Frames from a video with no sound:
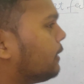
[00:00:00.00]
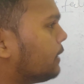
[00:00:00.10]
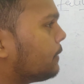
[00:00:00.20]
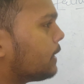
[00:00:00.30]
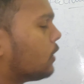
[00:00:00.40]

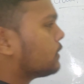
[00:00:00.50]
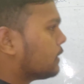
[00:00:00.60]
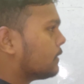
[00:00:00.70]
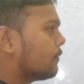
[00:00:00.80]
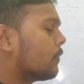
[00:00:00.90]
फेलियर में क्या होता
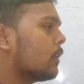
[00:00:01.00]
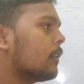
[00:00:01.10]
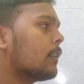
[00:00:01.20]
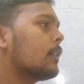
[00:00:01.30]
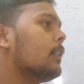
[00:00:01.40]
है ना
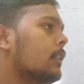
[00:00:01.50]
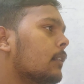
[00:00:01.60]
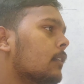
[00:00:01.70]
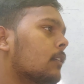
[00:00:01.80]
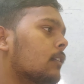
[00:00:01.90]

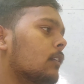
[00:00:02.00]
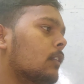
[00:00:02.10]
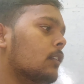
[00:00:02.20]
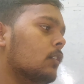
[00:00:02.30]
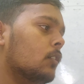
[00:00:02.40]

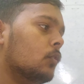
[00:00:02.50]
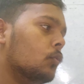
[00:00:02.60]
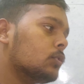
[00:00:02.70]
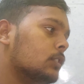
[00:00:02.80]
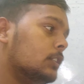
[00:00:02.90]

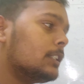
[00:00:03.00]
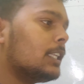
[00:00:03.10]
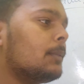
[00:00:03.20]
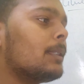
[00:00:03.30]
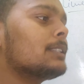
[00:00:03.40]
कि
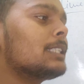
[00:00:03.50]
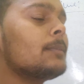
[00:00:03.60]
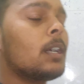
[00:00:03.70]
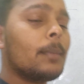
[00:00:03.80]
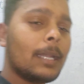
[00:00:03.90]
जितनी मात्रा
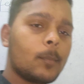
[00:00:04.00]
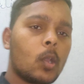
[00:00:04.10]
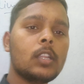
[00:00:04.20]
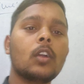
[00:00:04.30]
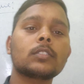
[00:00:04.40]
में हमारे
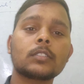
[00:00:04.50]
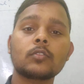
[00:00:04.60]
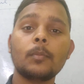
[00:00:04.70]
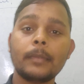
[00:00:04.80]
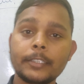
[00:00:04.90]
बॉडी ऑर्गन्स
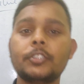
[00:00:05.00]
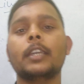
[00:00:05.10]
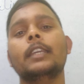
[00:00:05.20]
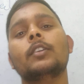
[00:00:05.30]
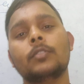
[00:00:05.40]
को ब्लड
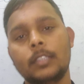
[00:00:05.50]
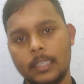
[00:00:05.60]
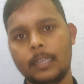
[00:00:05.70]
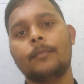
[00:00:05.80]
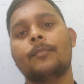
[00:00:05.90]
चाहिए होती
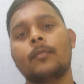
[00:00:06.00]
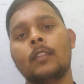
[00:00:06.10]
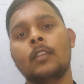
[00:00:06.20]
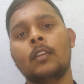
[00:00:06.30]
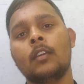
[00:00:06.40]
है
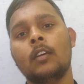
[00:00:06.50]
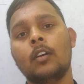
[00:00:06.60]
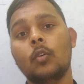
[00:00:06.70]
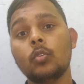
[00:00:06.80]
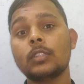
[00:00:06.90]

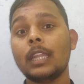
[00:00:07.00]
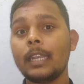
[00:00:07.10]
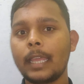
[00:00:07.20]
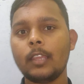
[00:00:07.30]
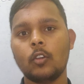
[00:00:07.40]
उतना
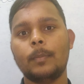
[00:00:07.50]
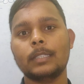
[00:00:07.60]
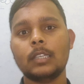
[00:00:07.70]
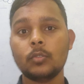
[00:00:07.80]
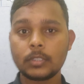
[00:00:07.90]
नहीं हो
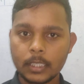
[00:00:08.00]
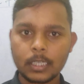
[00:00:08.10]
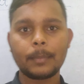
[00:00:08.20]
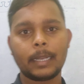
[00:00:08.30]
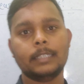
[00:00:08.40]
पाता उससे
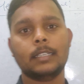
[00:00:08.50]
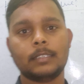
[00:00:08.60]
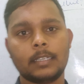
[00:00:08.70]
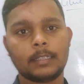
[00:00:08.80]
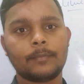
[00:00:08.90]
कम रह
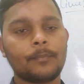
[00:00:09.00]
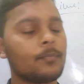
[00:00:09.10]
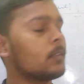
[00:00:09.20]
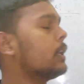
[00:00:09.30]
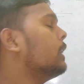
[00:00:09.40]
जाता है
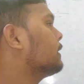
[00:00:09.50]
क्या